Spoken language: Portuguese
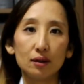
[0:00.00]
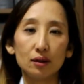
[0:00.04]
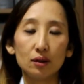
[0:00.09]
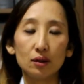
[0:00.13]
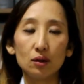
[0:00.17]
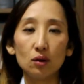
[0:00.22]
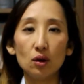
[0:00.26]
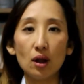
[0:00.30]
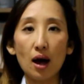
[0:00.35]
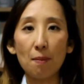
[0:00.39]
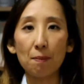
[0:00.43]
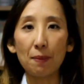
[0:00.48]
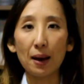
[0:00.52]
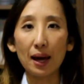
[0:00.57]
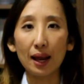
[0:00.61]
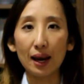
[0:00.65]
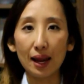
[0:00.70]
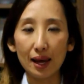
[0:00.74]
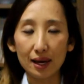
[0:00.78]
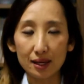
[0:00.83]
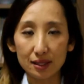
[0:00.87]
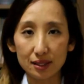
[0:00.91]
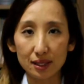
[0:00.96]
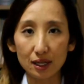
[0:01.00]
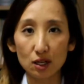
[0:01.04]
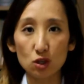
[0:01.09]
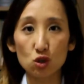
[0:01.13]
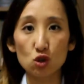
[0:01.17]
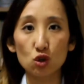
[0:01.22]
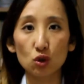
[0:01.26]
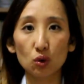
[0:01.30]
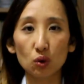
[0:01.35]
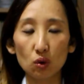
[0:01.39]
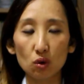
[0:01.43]
Na palestra
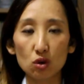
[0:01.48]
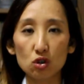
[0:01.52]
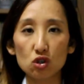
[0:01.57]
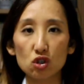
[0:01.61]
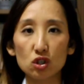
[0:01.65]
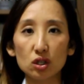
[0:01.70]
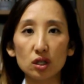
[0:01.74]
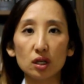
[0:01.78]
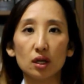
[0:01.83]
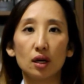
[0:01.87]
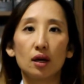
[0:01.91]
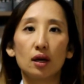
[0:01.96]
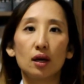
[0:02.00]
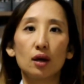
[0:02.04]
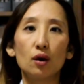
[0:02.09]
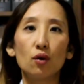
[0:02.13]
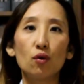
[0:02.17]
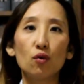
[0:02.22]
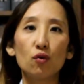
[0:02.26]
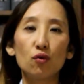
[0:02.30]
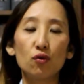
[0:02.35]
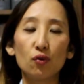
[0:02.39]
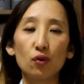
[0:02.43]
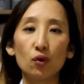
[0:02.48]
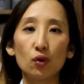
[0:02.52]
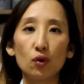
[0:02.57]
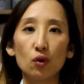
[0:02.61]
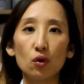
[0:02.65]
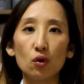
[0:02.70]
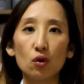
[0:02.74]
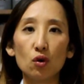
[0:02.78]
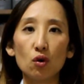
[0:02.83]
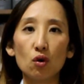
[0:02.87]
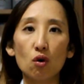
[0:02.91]
de hoje eu
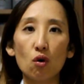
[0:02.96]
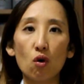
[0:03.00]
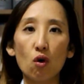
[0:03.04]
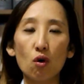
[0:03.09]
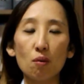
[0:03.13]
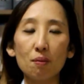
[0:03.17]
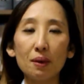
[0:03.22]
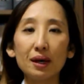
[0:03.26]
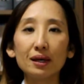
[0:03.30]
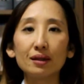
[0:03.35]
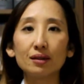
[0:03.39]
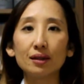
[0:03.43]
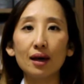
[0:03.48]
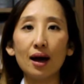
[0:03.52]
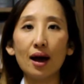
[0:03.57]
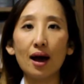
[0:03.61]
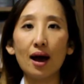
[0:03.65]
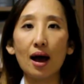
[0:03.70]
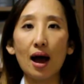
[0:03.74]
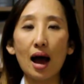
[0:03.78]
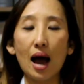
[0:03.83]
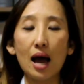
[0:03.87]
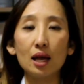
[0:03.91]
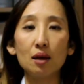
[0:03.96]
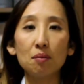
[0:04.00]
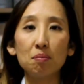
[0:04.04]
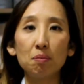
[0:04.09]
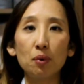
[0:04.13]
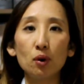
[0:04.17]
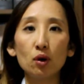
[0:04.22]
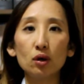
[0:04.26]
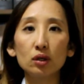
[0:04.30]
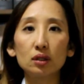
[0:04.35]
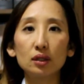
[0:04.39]
vou comentar a
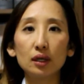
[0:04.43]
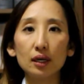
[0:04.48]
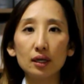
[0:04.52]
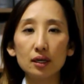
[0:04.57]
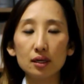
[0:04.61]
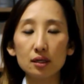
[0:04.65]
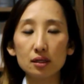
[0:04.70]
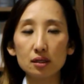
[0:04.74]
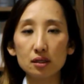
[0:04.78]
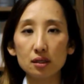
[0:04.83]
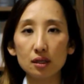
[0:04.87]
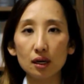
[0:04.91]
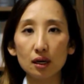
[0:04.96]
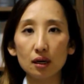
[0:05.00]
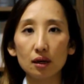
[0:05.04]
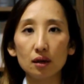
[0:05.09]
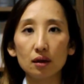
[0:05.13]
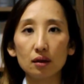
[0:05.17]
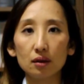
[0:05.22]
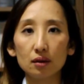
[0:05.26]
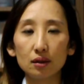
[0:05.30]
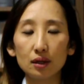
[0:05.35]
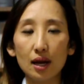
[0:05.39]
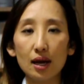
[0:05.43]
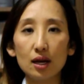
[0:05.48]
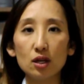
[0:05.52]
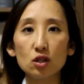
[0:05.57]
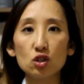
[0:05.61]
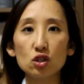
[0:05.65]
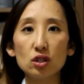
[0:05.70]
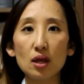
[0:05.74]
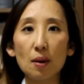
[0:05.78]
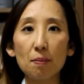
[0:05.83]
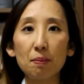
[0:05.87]
importância
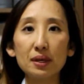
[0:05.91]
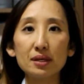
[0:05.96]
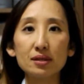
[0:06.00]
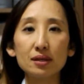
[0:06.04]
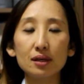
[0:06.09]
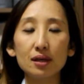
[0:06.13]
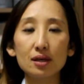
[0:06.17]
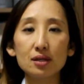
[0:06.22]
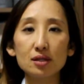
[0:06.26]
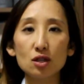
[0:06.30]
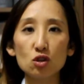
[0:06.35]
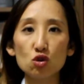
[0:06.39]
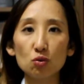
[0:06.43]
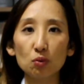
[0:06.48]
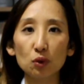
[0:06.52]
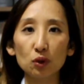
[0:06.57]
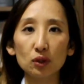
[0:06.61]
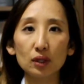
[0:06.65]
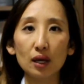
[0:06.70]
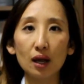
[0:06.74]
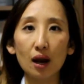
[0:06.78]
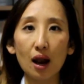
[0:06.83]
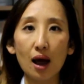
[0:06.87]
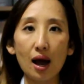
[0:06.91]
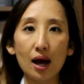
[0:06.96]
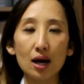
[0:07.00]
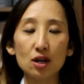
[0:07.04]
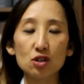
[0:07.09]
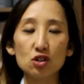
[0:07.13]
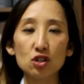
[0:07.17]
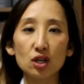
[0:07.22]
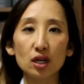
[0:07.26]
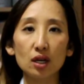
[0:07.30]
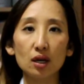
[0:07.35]
né, da pesquisa de
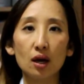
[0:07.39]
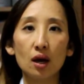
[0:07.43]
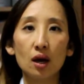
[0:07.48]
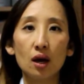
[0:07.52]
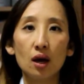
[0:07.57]
modelagem,